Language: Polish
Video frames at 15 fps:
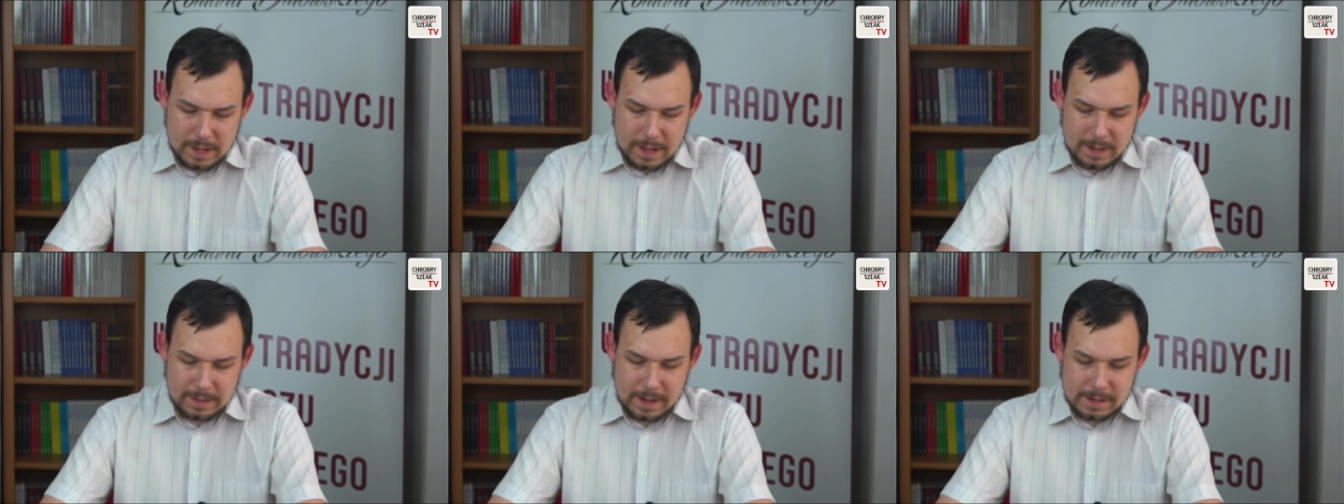
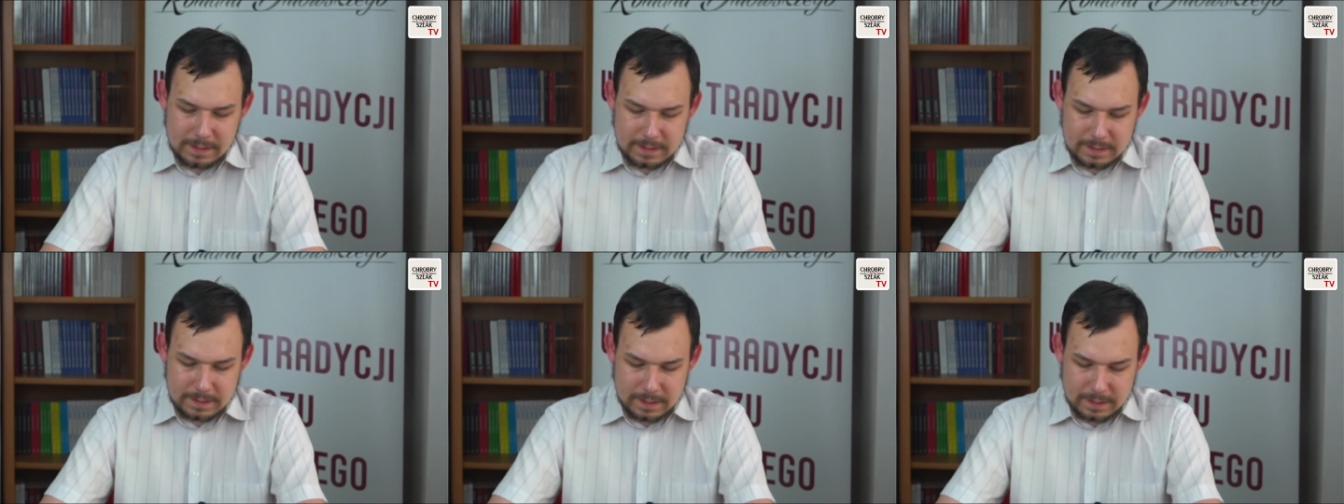
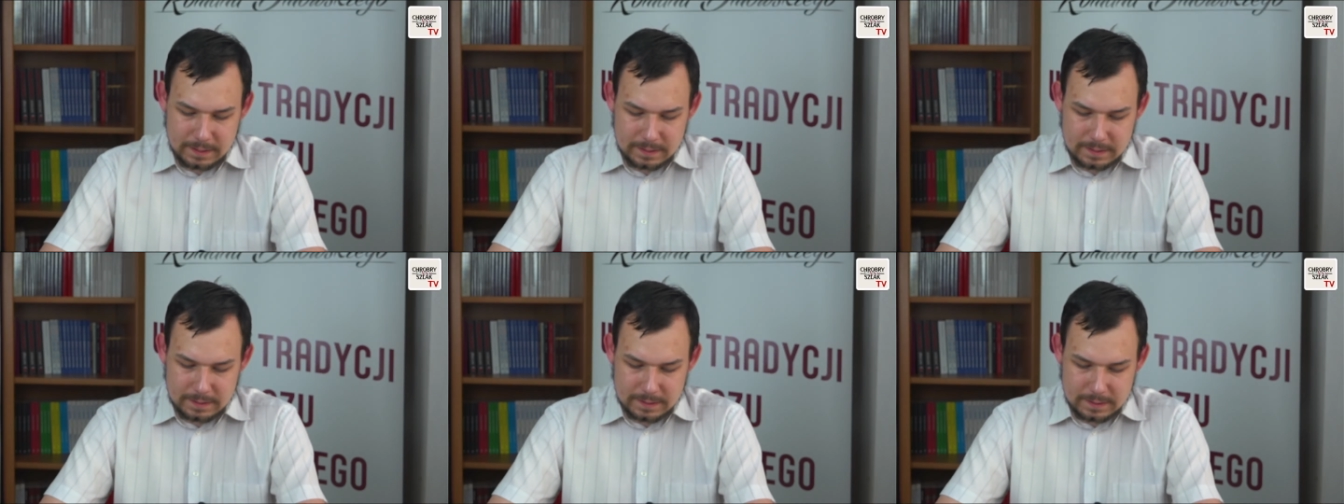analizę
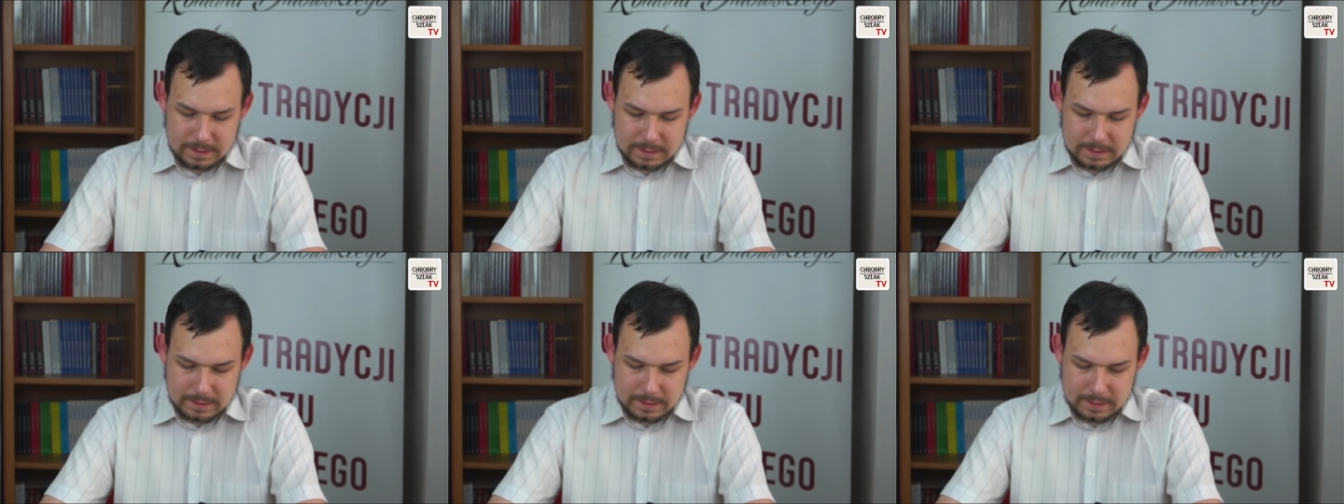
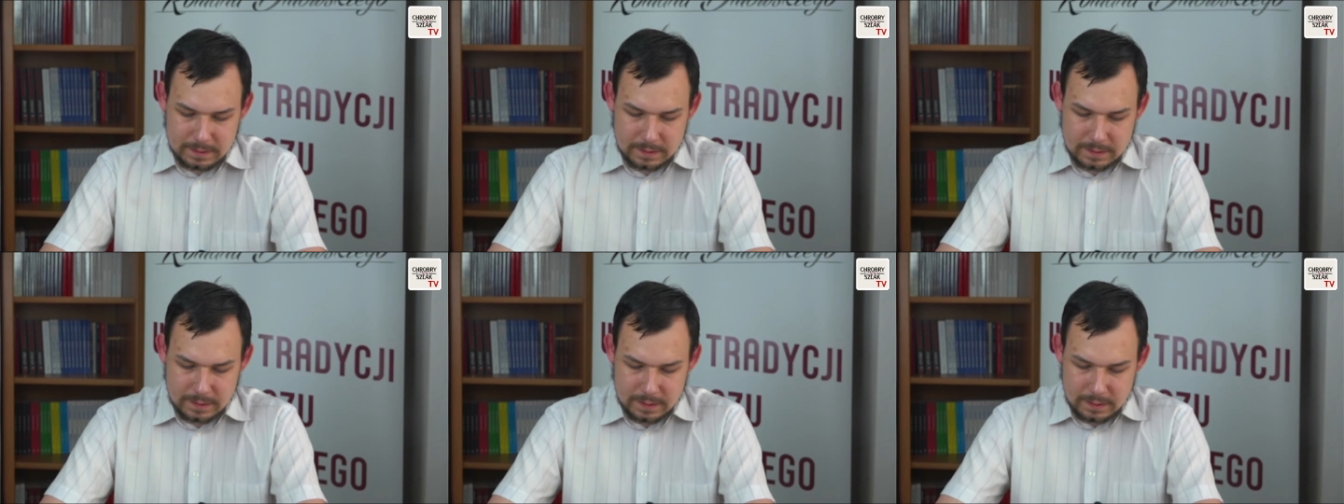
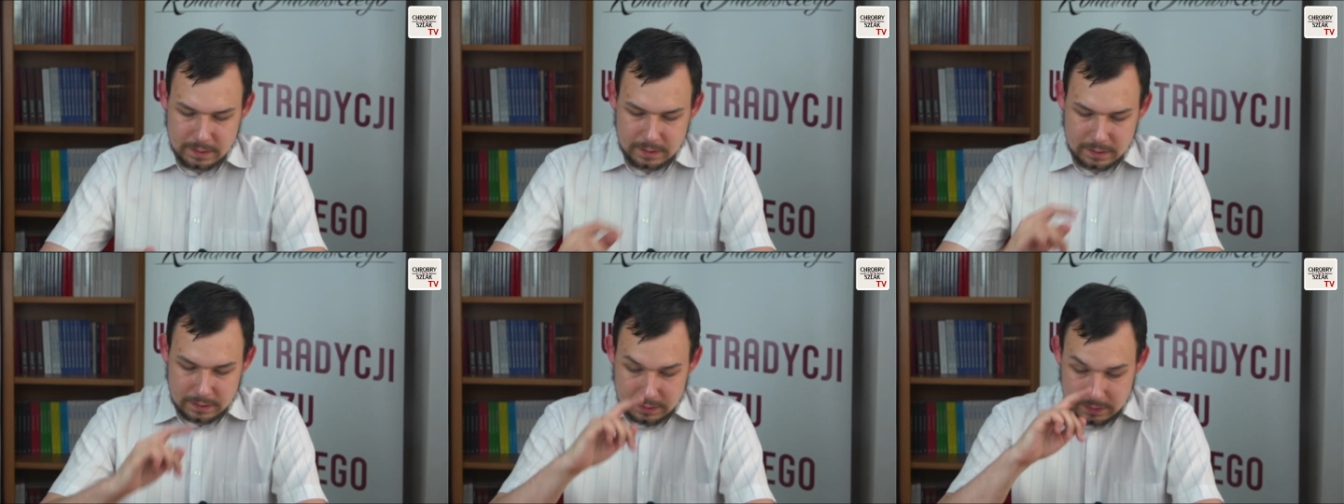z
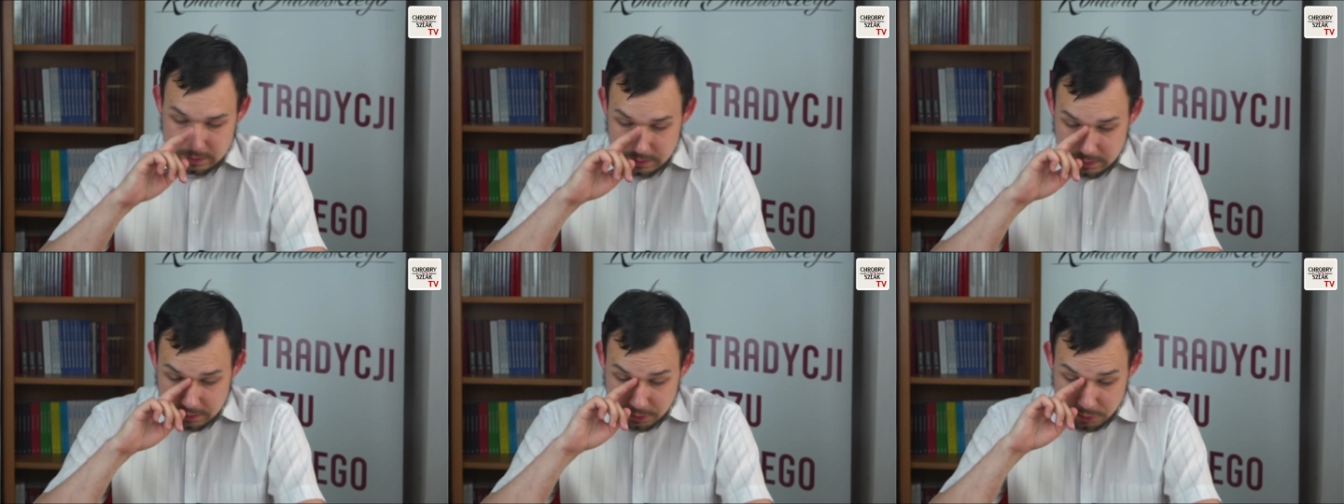Y,
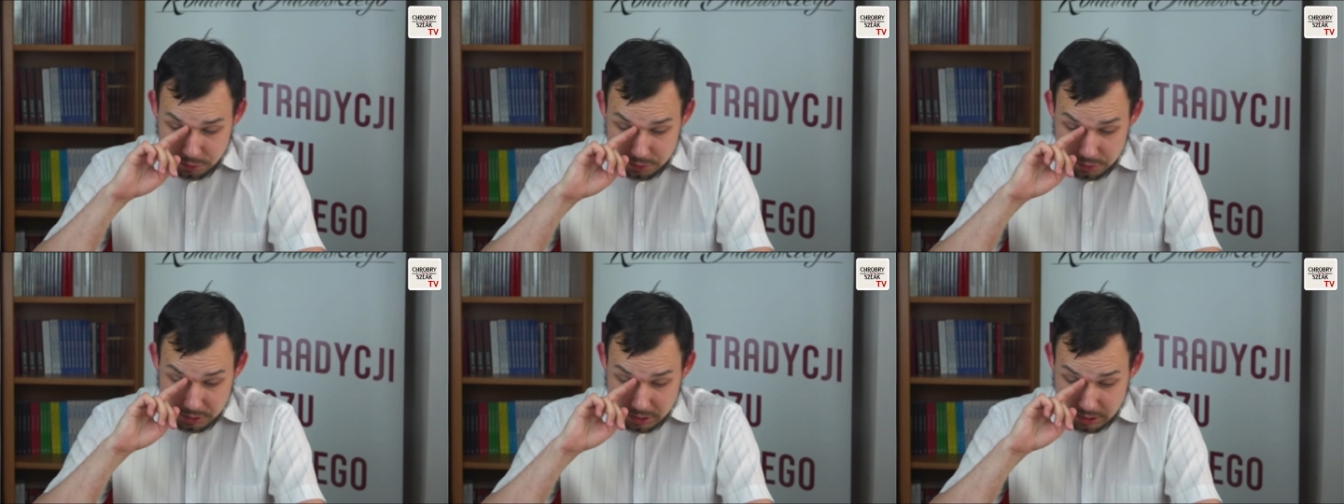
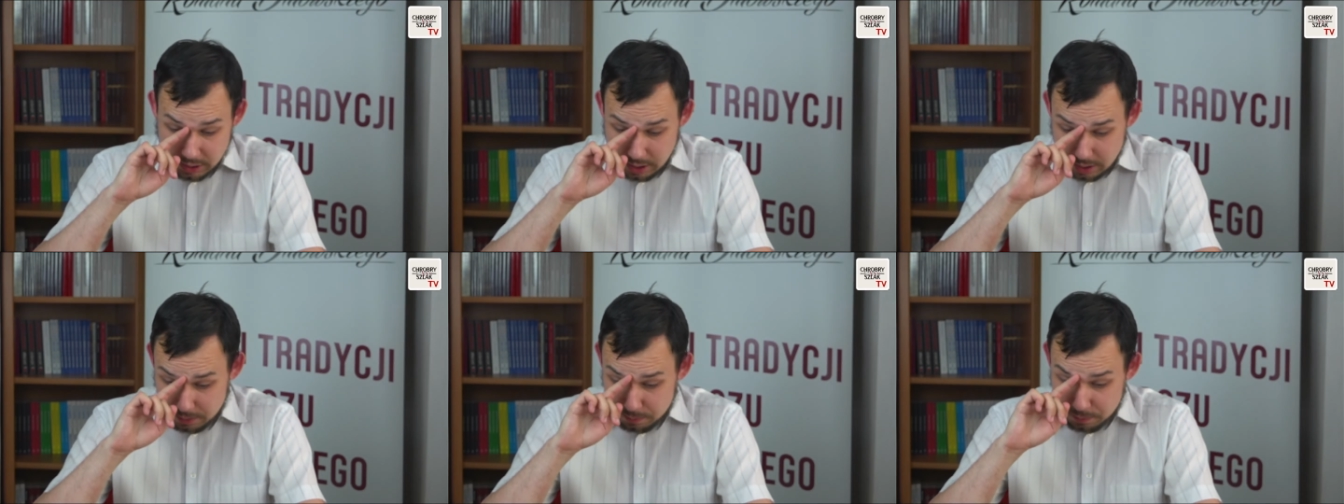
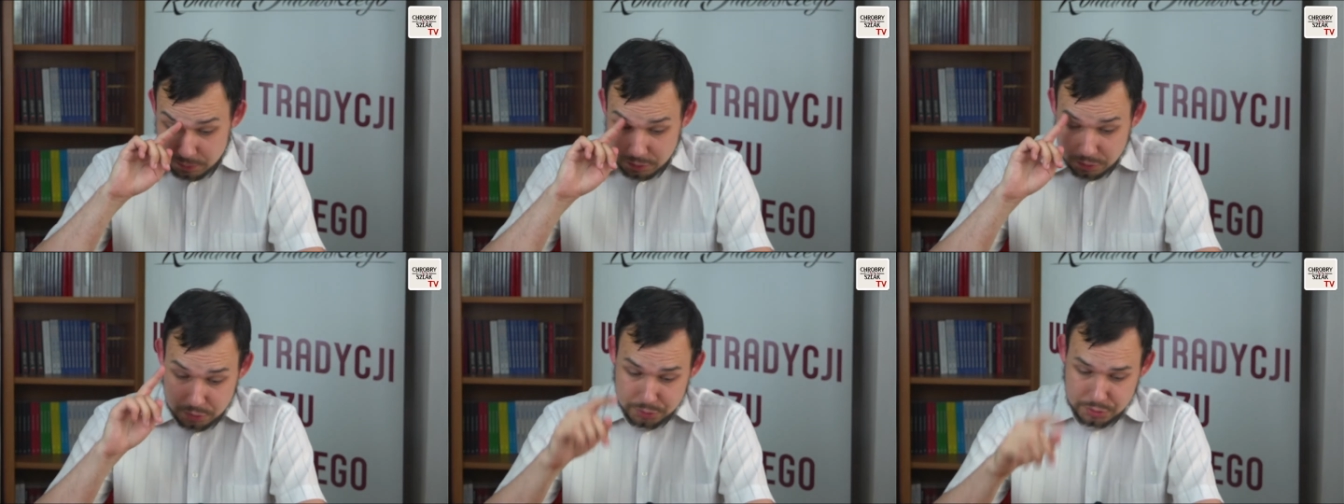tygodnika
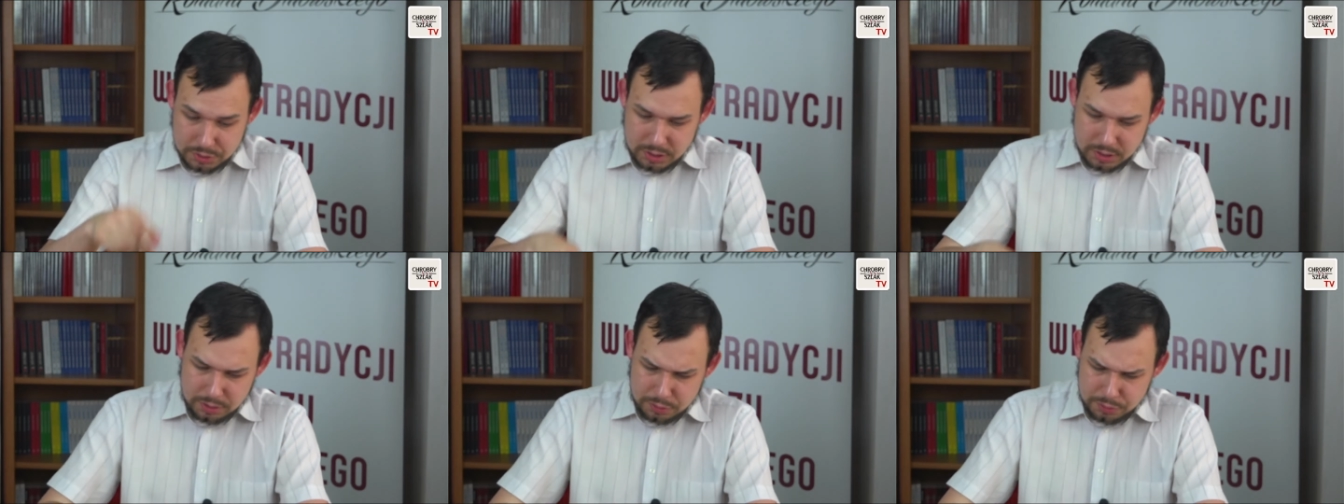
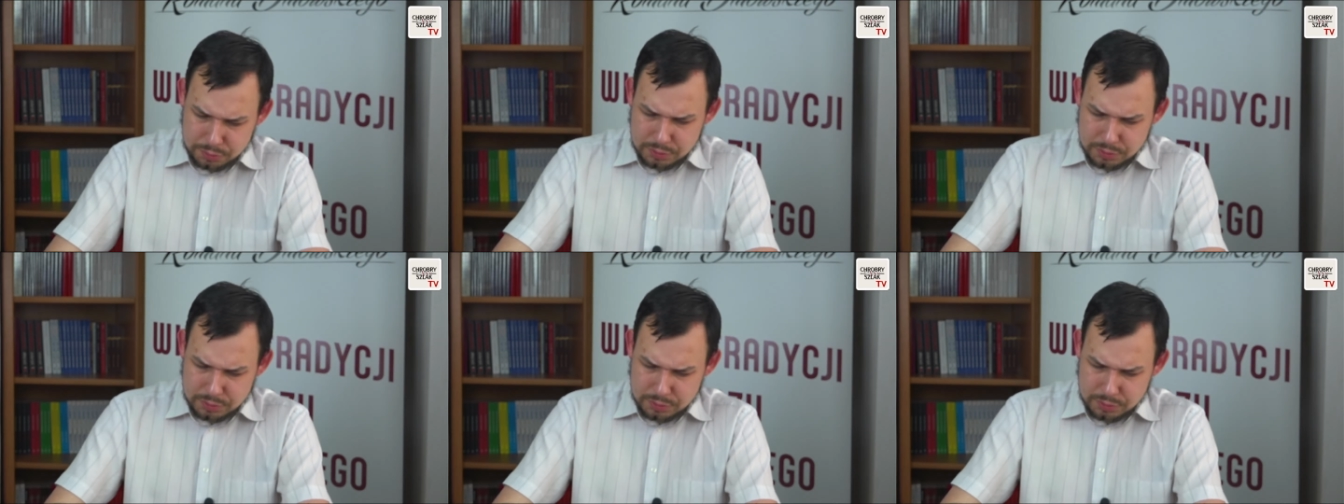bydgoskiego.